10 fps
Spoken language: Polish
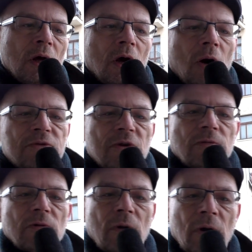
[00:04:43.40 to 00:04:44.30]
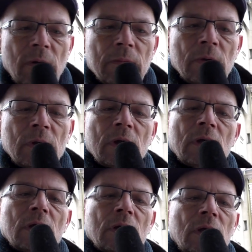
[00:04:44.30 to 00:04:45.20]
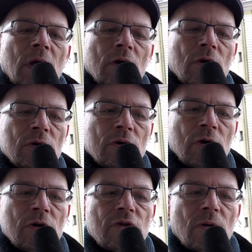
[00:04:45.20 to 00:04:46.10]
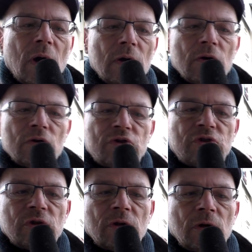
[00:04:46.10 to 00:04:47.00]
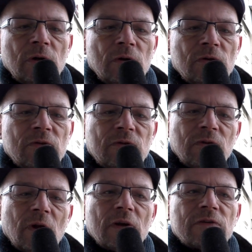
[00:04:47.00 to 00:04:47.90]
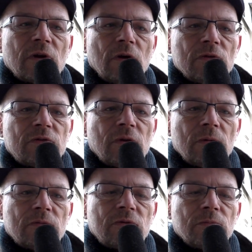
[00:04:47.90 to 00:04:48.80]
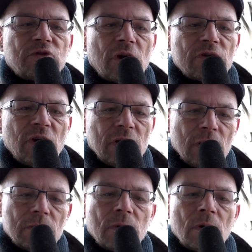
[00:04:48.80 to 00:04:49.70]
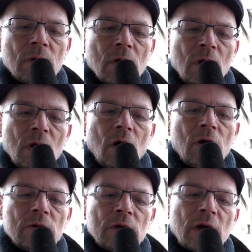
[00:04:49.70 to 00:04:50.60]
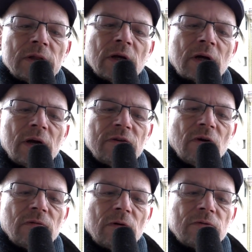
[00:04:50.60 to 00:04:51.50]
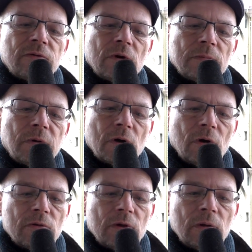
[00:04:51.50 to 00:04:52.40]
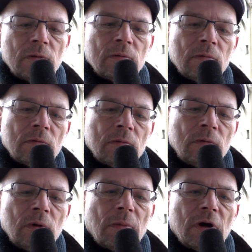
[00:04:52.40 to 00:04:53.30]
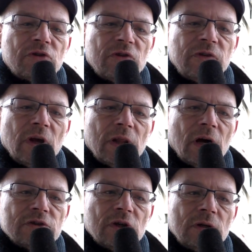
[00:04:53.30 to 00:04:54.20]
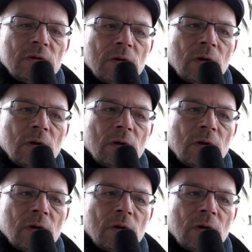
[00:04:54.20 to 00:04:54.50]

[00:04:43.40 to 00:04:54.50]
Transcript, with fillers: Obserwowałem jego działalność z narastającym przerażeniem, bo on radykalizował swoje poglądy niemalże z dnia na dzień,